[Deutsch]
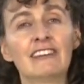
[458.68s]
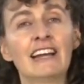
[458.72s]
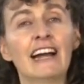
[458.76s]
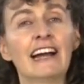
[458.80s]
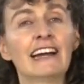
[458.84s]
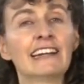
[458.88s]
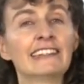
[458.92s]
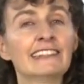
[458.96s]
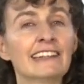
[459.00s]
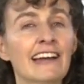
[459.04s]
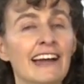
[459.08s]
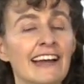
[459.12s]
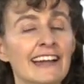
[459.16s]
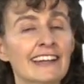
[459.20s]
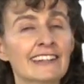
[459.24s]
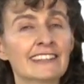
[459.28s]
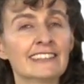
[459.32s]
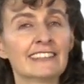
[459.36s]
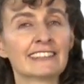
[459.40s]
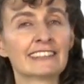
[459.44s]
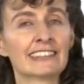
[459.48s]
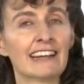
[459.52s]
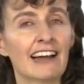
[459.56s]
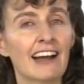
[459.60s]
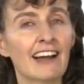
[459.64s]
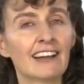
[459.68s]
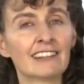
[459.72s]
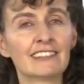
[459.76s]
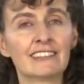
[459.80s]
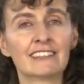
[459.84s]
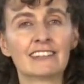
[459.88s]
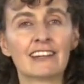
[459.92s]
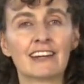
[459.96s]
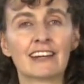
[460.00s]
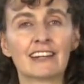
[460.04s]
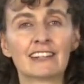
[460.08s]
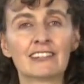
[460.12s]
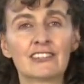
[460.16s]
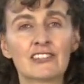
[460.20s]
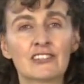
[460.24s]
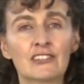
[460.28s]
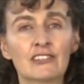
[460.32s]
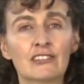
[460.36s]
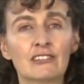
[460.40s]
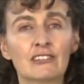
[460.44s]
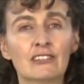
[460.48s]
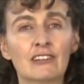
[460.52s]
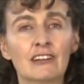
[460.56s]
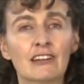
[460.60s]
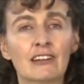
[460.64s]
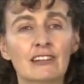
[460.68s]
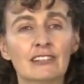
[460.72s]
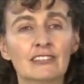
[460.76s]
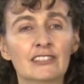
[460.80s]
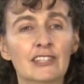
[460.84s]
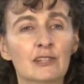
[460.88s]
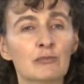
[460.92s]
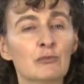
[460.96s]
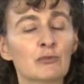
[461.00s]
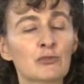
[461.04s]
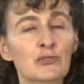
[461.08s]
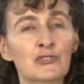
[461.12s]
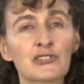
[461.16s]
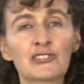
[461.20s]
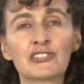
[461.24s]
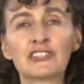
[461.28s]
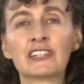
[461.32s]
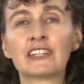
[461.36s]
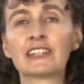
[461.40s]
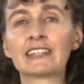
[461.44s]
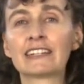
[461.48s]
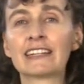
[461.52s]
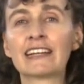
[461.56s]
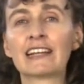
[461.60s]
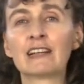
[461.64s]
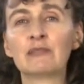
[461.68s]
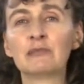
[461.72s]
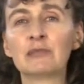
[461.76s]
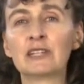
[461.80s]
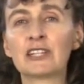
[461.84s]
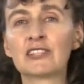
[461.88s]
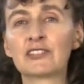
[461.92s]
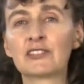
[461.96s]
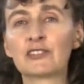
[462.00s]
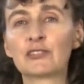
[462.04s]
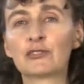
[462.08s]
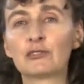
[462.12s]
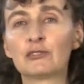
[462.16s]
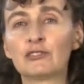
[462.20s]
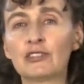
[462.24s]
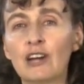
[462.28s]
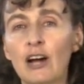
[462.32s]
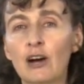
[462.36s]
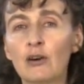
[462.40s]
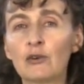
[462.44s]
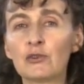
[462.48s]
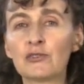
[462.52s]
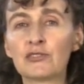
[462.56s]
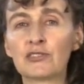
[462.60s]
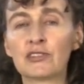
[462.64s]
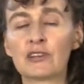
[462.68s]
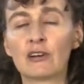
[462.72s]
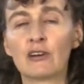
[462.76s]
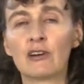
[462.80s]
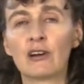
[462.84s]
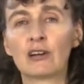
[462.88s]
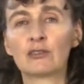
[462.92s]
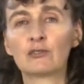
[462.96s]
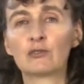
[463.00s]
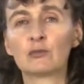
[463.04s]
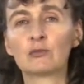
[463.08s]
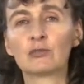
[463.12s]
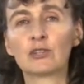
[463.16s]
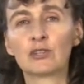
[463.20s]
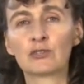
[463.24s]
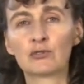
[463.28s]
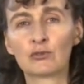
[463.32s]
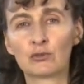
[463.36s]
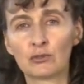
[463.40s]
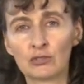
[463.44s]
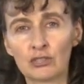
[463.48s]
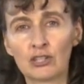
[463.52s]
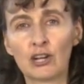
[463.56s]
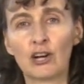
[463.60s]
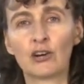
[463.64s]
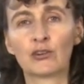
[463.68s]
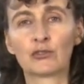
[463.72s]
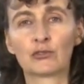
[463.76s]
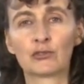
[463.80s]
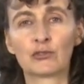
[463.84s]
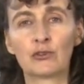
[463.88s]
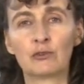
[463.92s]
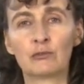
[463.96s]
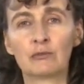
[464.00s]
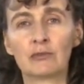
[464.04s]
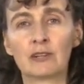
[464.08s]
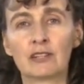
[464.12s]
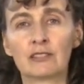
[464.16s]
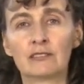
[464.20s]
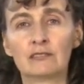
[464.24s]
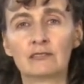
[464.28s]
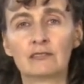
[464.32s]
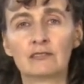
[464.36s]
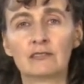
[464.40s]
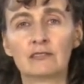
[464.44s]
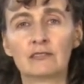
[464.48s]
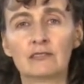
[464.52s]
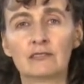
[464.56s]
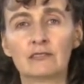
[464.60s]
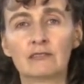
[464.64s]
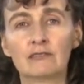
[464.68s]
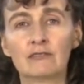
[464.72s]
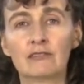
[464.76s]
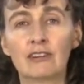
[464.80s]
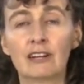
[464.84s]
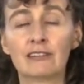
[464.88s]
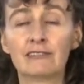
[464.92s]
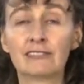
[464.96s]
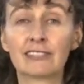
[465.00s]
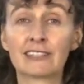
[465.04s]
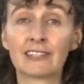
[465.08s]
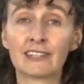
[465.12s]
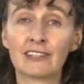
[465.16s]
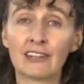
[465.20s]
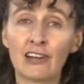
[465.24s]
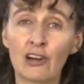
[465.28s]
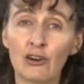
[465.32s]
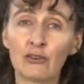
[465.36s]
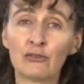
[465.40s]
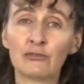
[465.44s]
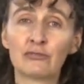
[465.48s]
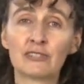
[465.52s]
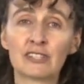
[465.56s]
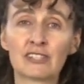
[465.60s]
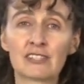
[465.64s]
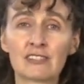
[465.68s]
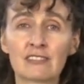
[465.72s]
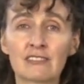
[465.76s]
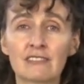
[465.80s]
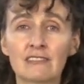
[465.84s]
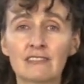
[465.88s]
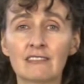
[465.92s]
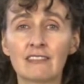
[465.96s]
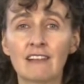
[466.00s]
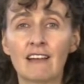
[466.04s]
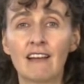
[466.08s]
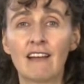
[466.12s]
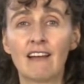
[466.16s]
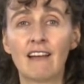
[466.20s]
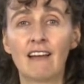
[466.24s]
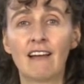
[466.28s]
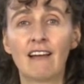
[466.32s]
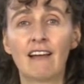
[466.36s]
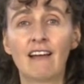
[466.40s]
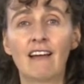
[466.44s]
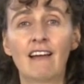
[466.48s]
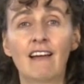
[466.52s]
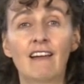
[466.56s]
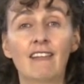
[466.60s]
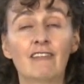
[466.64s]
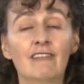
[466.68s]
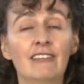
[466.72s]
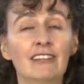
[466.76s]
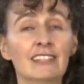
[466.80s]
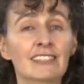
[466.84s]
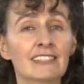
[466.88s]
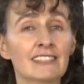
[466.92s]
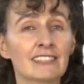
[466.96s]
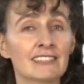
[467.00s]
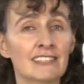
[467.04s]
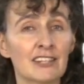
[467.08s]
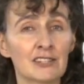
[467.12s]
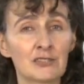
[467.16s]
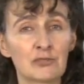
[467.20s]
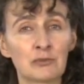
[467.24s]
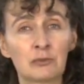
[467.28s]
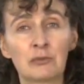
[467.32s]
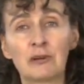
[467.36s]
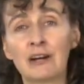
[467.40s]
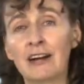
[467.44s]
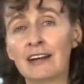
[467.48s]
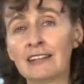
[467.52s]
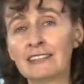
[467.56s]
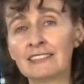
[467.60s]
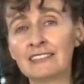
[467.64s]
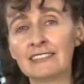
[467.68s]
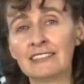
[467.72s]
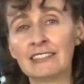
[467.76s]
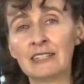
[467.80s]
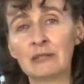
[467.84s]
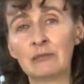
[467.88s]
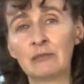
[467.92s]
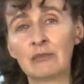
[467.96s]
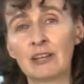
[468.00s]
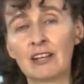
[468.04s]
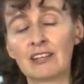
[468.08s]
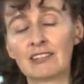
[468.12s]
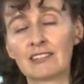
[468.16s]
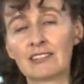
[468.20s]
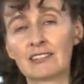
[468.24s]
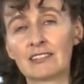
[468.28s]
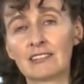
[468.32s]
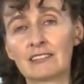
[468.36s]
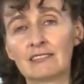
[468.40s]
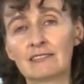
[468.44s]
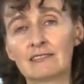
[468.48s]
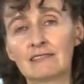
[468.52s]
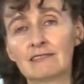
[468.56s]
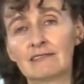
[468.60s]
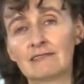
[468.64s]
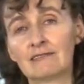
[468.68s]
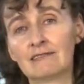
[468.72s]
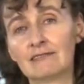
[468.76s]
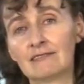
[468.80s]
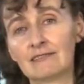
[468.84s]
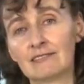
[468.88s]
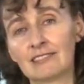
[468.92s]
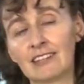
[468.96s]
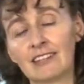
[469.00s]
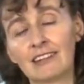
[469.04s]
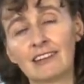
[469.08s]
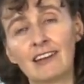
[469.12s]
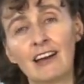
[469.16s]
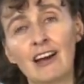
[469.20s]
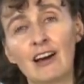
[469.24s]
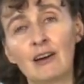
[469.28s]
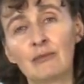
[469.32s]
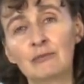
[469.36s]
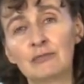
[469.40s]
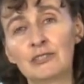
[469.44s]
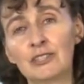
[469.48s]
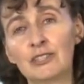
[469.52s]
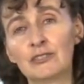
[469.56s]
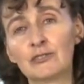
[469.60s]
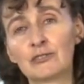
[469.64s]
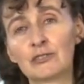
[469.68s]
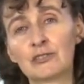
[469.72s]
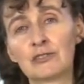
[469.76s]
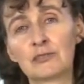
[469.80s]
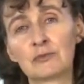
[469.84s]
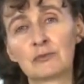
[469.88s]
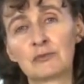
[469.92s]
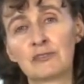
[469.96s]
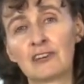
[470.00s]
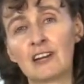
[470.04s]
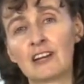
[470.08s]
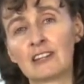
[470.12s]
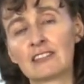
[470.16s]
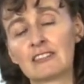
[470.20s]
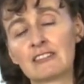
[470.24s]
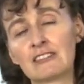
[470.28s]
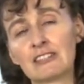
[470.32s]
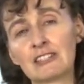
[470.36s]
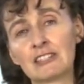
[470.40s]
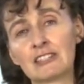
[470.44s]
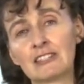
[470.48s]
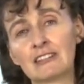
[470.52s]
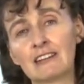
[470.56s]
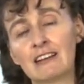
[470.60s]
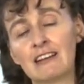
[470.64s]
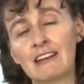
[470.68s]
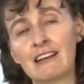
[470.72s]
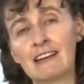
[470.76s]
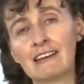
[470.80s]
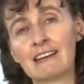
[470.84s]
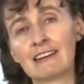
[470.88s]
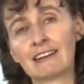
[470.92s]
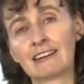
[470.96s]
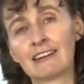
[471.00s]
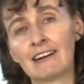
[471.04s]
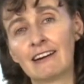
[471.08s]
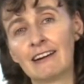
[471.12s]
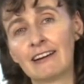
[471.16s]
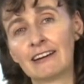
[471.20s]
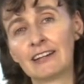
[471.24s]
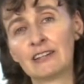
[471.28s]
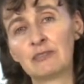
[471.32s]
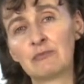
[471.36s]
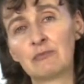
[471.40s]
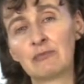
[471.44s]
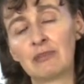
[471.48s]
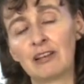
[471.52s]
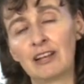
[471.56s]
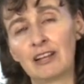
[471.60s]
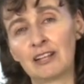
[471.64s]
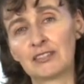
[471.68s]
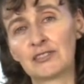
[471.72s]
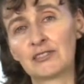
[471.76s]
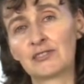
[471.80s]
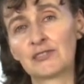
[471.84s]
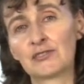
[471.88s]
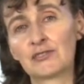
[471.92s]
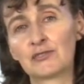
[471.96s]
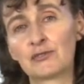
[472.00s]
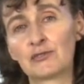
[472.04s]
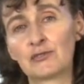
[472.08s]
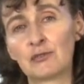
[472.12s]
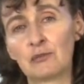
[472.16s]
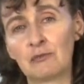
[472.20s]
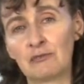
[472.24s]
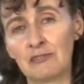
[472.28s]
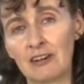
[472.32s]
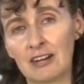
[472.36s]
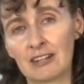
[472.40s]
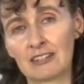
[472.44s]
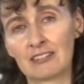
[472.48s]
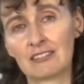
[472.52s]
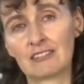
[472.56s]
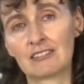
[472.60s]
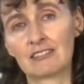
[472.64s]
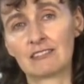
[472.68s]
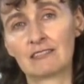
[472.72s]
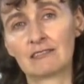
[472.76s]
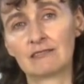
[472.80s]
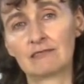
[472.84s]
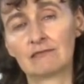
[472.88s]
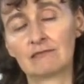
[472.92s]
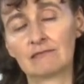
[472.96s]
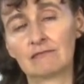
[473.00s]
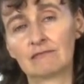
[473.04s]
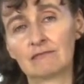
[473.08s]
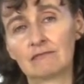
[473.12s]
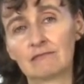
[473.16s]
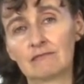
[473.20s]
Wer einen eigenen Garten hat, der muss sich ja regelmäßig und ausdauernd um das Unkraut kümmern weil wir genau wissen, wenn ich das überhand nehmen lasse, dann haben die Nutzpflanzen keinen Platz zum Wachsen.